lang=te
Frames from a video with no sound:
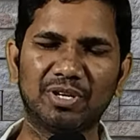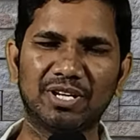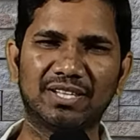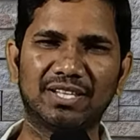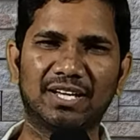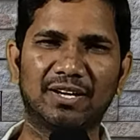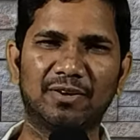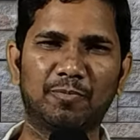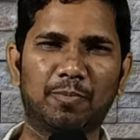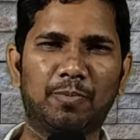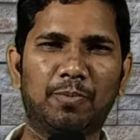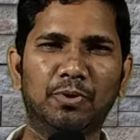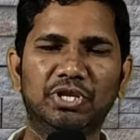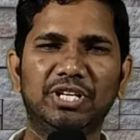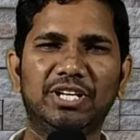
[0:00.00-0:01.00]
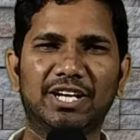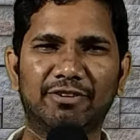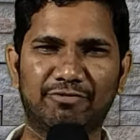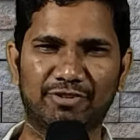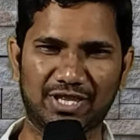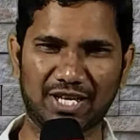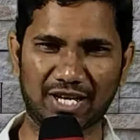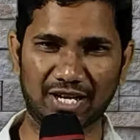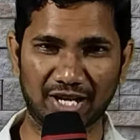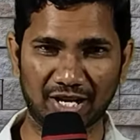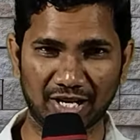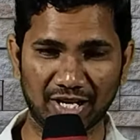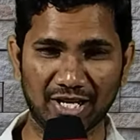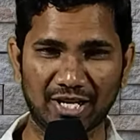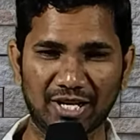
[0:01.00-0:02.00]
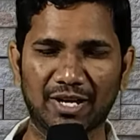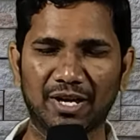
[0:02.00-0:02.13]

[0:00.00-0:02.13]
మీద పొదిగిన విధానాన్ని